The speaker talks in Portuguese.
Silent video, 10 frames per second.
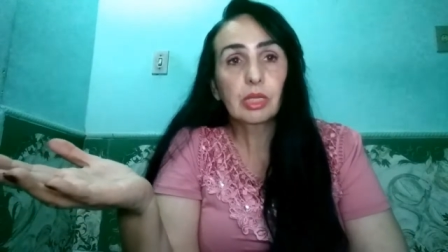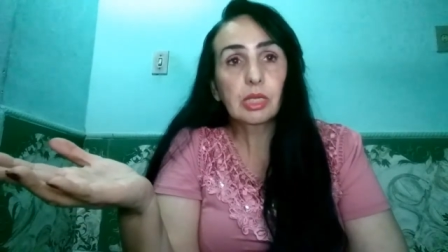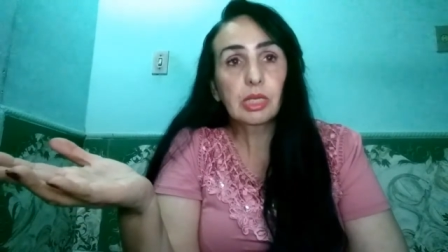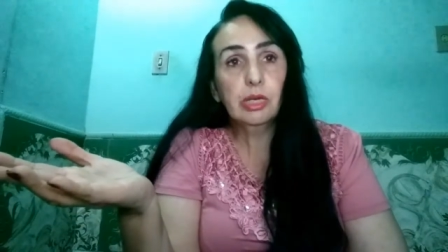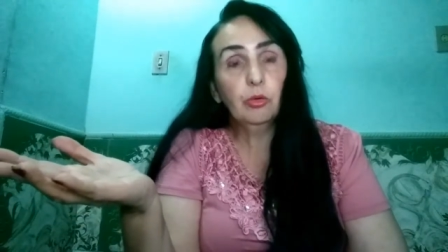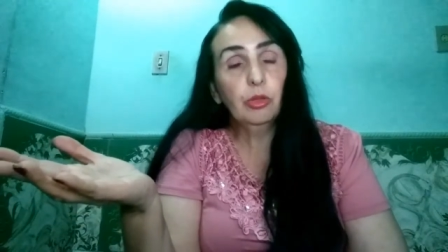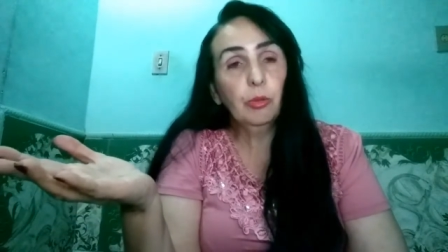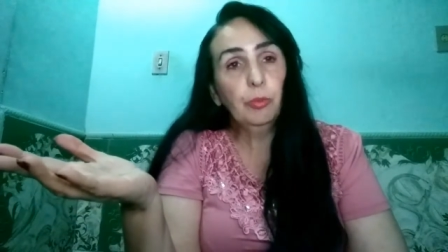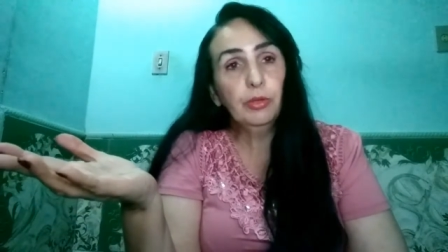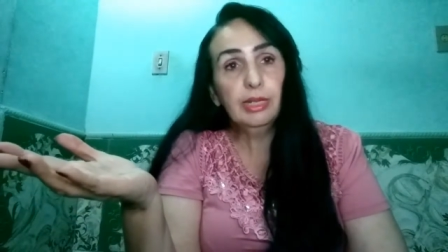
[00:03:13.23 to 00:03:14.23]
que eu
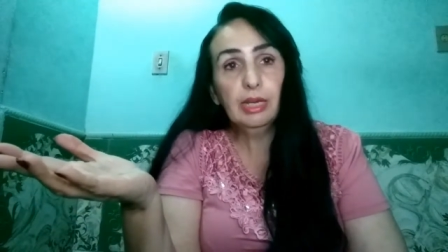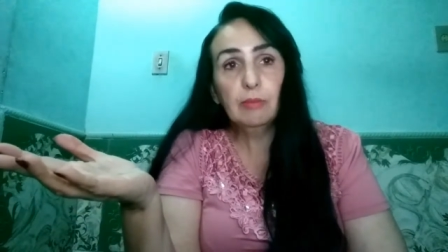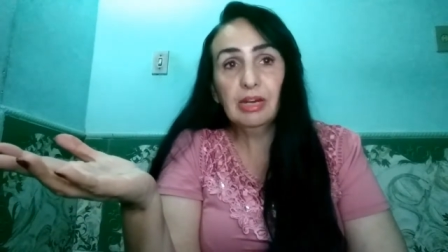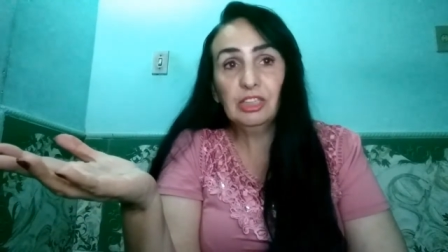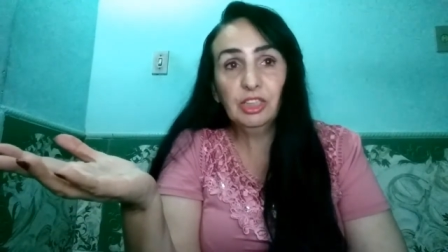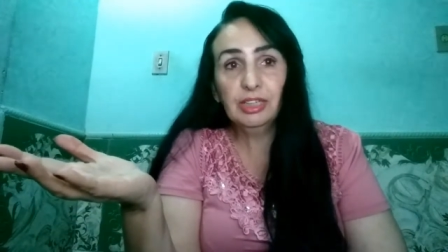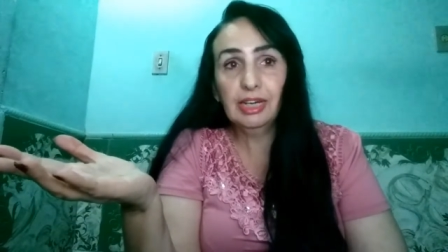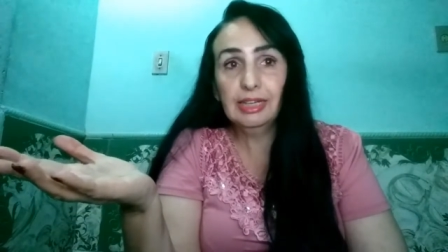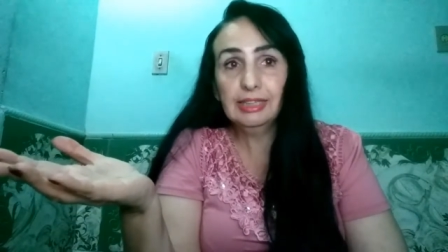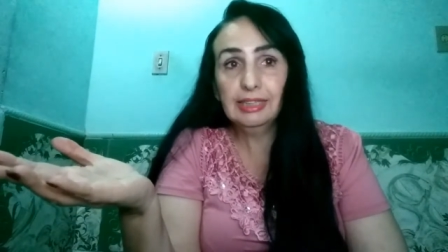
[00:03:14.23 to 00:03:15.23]
não poderia mais
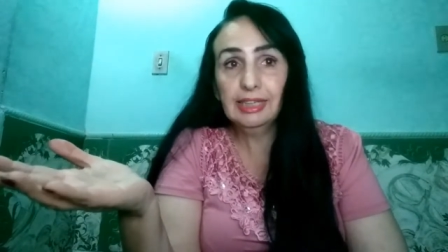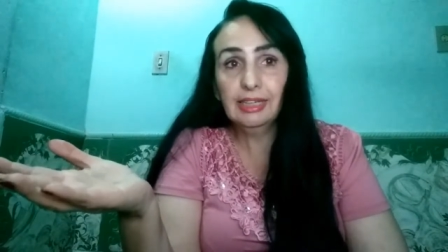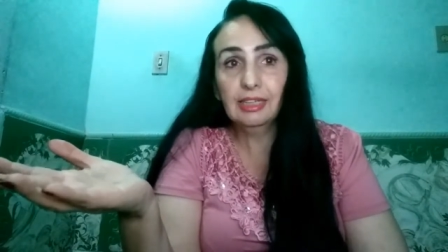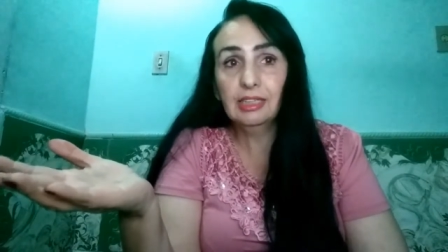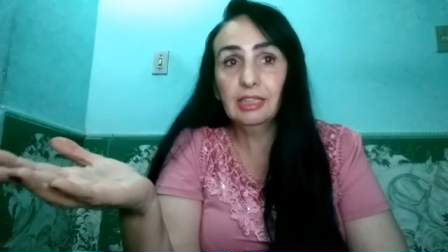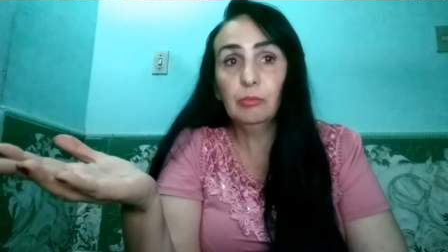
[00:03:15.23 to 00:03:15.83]
gerar receitas